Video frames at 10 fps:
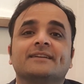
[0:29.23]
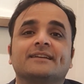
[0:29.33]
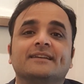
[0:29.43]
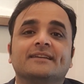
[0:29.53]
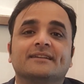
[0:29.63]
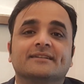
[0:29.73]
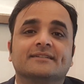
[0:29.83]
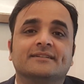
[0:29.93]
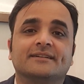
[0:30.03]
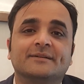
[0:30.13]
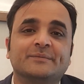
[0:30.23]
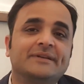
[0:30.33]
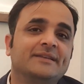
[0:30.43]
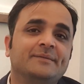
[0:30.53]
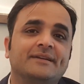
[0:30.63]
कि आ,
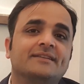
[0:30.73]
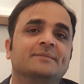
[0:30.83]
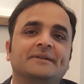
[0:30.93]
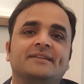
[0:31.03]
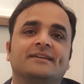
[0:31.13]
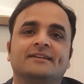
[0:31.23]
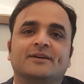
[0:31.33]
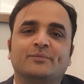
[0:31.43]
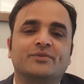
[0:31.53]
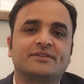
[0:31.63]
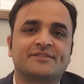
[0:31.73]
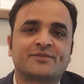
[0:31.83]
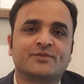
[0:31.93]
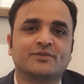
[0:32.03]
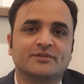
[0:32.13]
मेरी भी एक लिमिट है ओपोनेंट्स
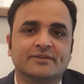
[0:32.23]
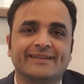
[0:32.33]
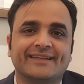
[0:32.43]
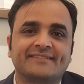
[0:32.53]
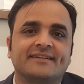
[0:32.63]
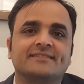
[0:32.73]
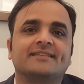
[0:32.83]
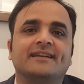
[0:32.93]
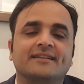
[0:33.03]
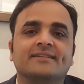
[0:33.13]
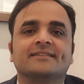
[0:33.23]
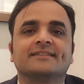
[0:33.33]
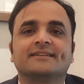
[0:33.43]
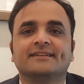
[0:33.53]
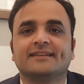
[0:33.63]
को एक साथ हैंडल
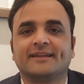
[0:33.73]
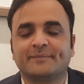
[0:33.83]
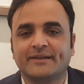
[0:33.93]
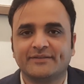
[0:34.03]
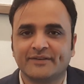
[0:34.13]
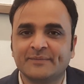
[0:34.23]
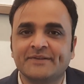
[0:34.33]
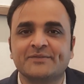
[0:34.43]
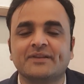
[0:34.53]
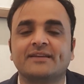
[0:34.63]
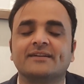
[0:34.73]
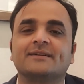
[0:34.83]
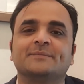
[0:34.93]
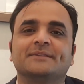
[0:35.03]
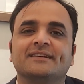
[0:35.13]
करने की लाइक पहले फिलीपींस वाले क्या
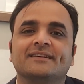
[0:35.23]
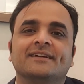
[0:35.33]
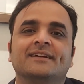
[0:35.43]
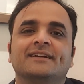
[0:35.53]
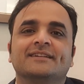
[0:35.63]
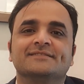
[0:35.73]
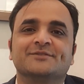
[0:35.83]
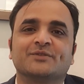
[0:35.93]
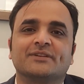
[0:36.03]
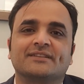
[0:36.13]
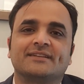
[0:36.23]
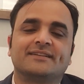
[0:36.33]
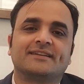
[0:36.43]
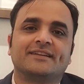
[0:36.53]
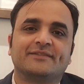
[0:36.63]
कम थे जिनको लगता
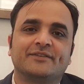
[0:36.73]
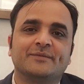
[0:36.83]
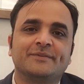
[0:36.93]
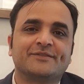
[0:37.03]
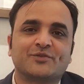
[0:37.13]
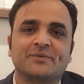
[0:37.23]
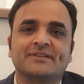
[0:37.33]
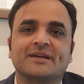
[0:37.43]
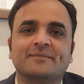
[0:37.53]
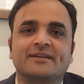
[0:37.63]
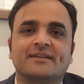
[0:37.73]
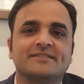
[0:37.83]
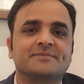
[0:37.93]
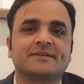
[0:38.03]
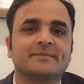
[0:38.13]
था कि ये फिलीपींस को बदनाम कर रहा है
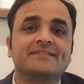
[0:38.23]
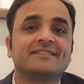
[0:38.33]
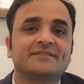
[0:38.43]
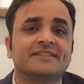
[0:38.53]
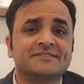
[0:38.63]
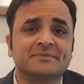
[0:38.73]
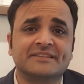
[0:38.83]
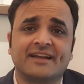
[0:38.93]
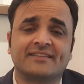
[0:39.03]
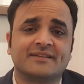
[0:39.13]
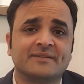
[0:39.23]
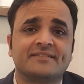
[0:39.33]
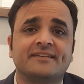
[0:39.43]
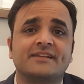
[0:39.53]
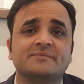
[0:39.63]
जबकि मैं सिर्फ सच बताया था
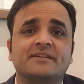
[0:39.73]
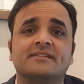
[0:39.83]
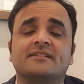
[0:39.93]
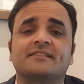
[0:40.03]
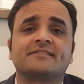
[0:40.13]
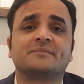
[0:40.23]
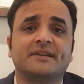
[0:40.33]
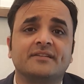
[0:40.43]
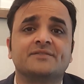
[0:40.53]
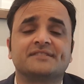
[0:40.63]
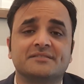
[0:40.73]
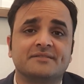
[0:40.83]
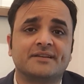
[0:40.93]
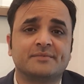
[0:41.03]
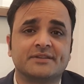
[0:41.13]
वैसे आज मैं कजाक नेशनल मेडिकल यूनिवर्सिटी के
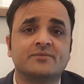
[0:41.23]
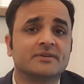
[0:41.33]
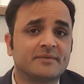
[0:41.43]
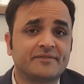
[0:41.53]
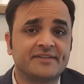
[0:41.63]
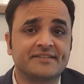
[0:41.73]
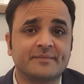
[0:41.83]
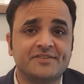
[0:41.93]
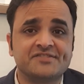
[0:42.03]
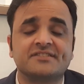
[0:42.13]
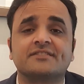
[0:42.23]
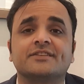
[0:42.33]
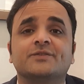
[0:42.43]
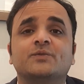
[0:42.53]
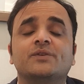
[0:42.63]
बारे में बताऊँगा मैं फिर से मैंशन
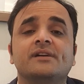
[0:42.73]
करता हूँ